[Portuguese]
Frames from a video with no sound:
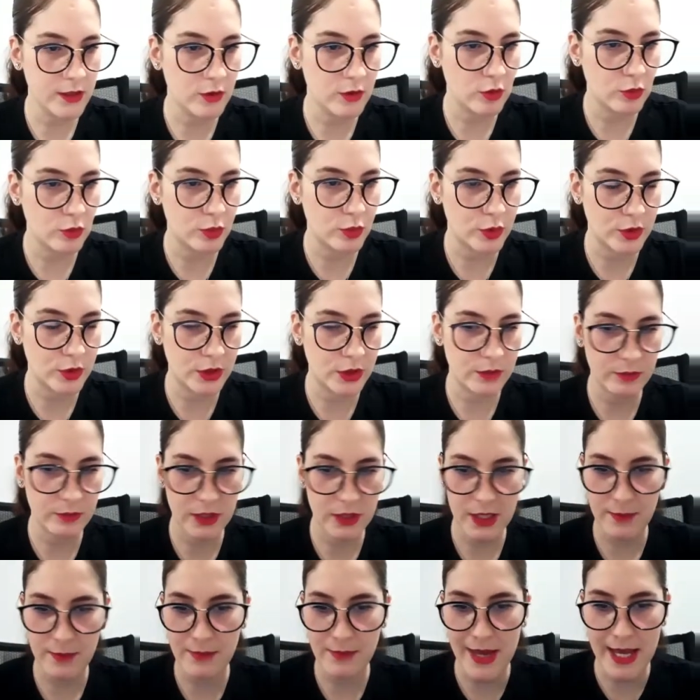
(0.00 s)
Tô com o
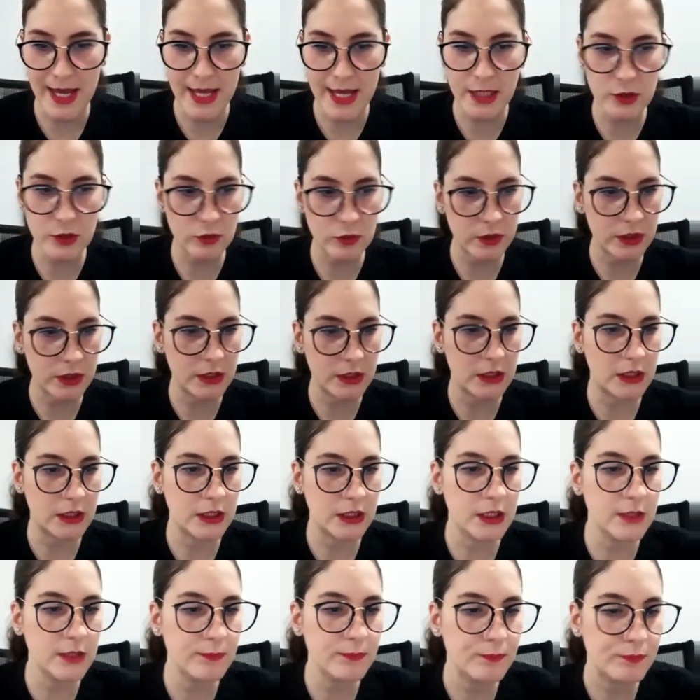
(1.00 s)
programinha aberto
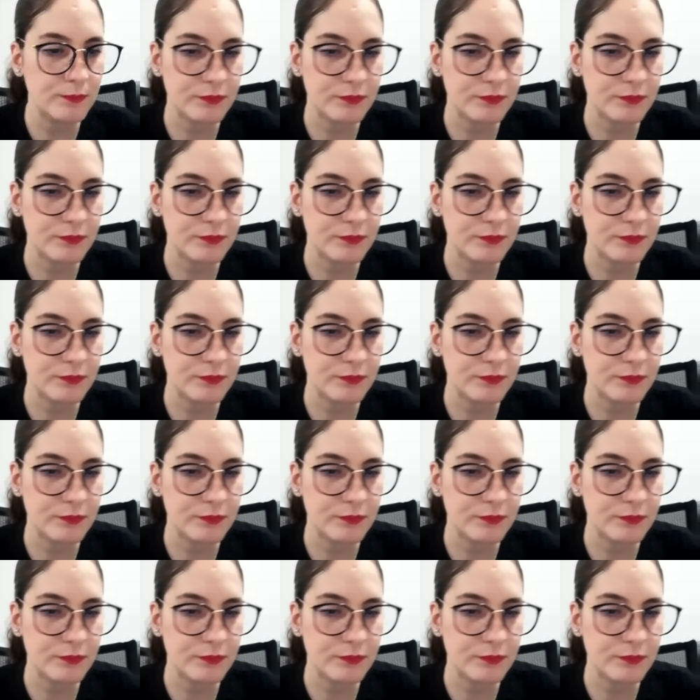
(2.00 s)
aqui.